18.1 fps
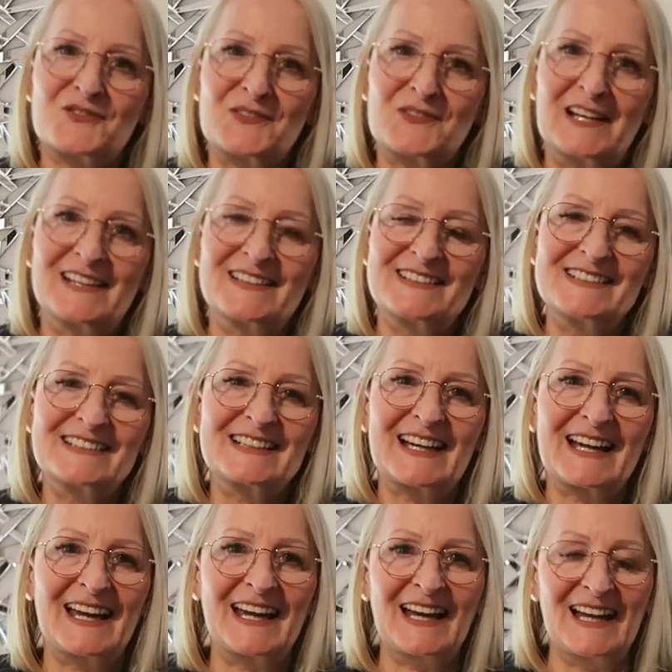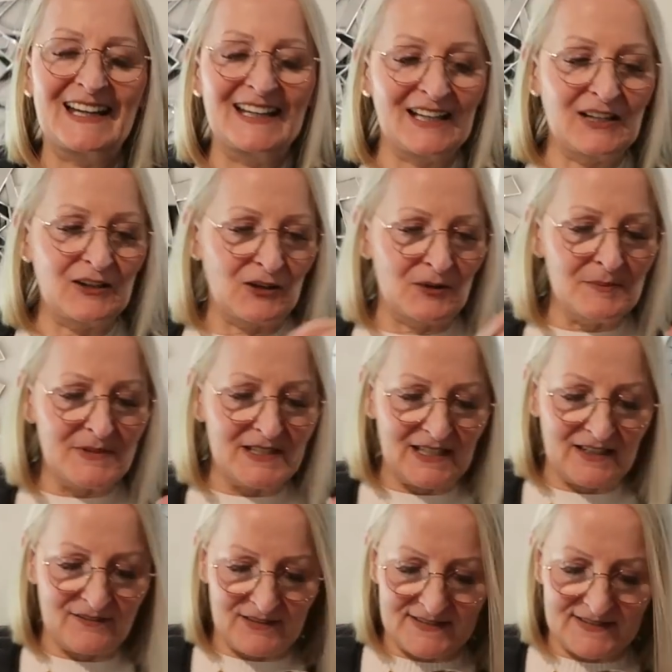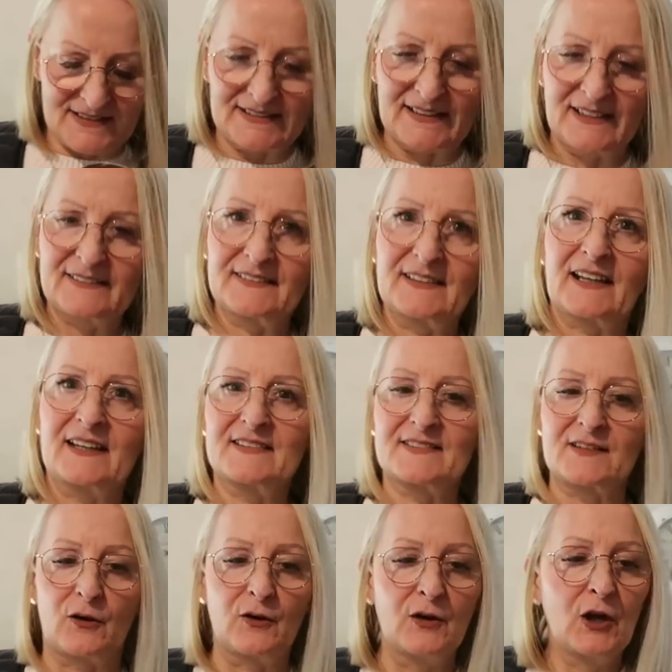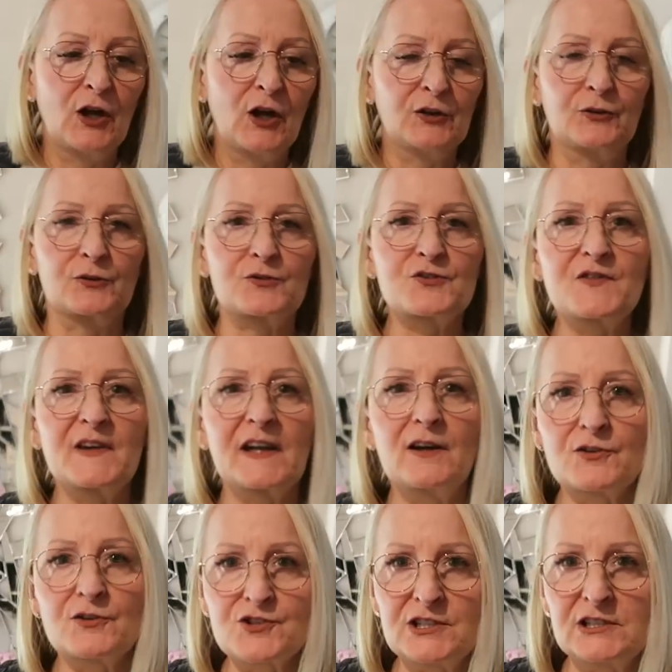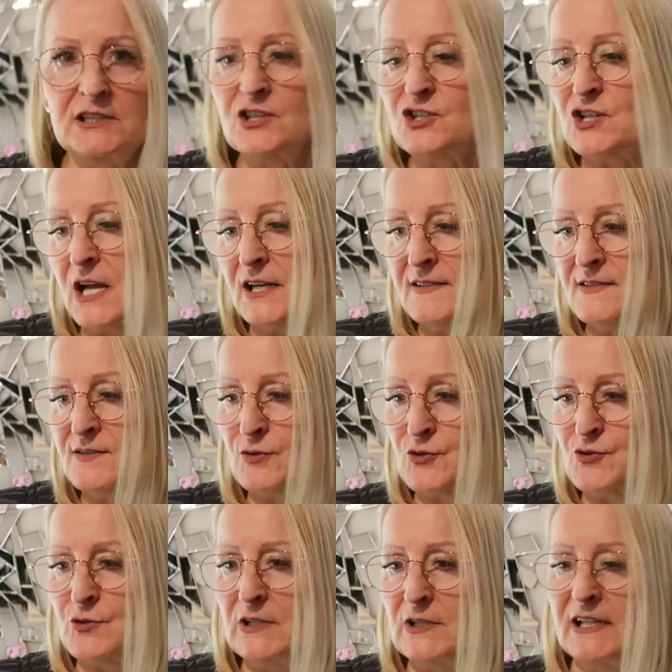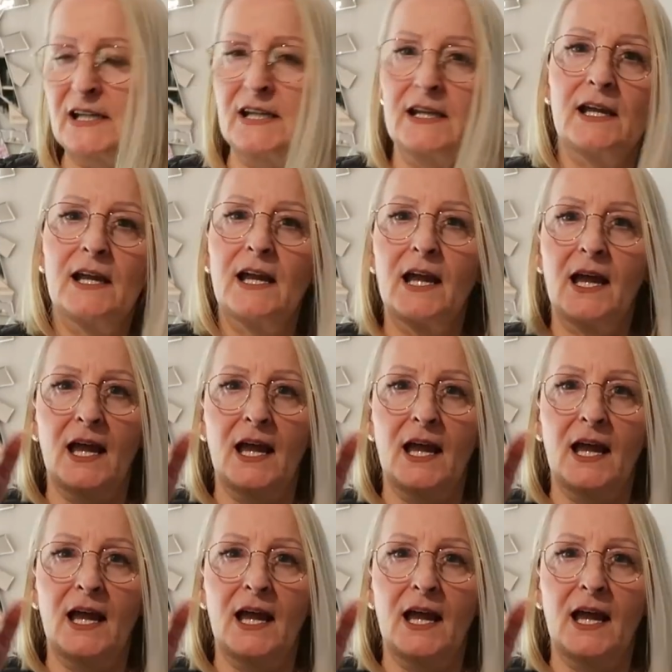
Je vous l'indiquerai à l'écran, mais c'était intéressant. Donc, je vais ranger déjà les surgelés.